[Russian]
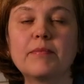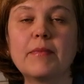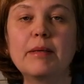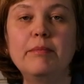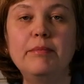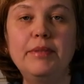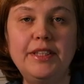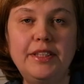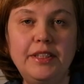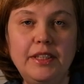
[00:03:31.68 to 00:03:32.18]

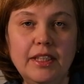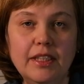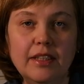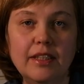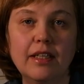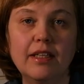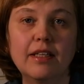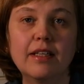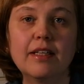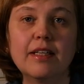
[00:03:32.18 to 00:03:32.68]

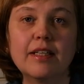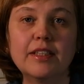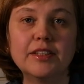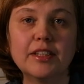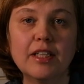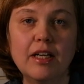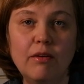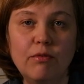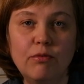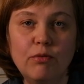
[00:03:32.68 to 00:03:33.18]
Беседа,
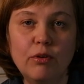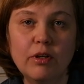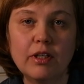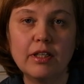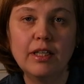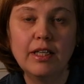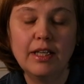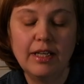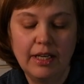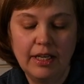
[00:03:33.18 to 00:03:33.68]
разговор –
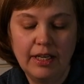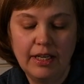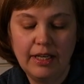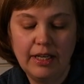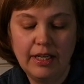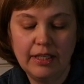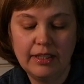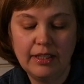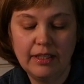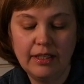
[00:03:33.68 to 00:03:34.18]

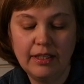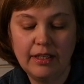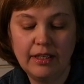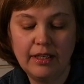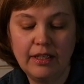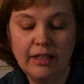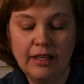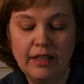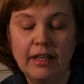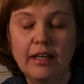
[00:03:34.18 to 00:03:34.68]

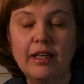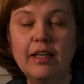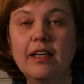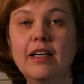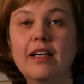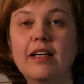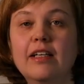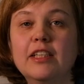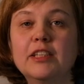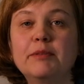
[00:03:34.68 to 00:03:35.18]
это
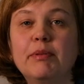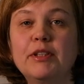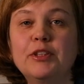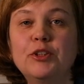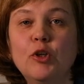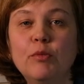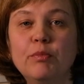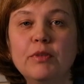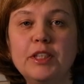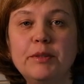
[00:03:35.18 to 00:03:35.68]
э,
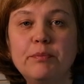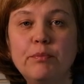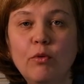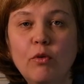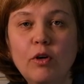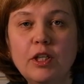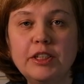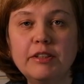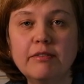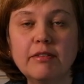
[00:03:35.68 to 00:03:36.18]
способность
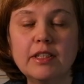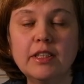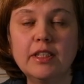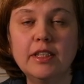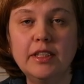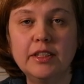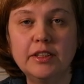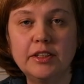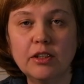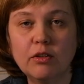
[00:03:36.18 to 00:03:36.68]

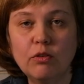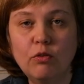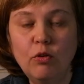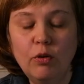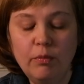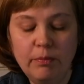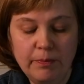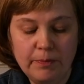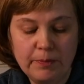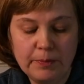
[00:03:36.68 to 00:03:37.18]
пользоваться
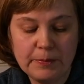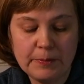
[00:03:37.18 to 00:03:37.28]
языком –